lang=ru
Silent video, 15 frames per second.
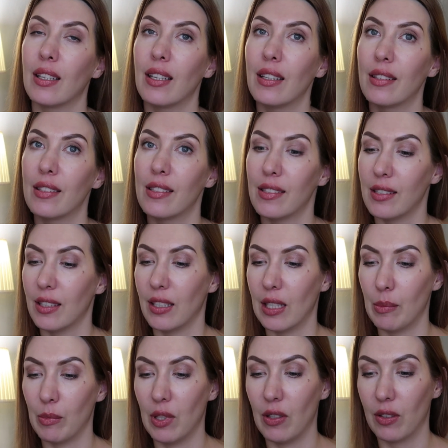и нанести
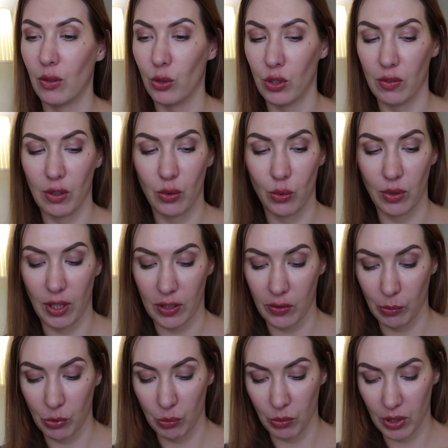крем для кожи вокруг глаз.
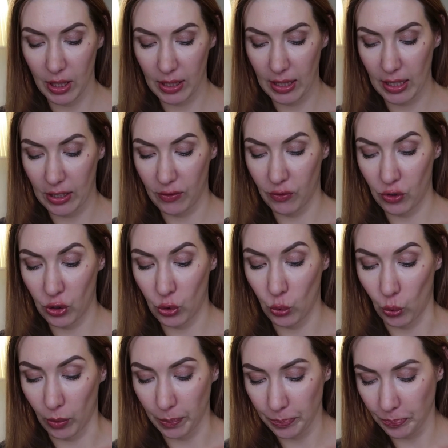В общем, здесь есть
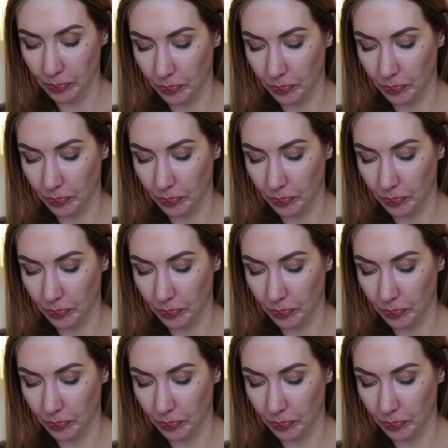все.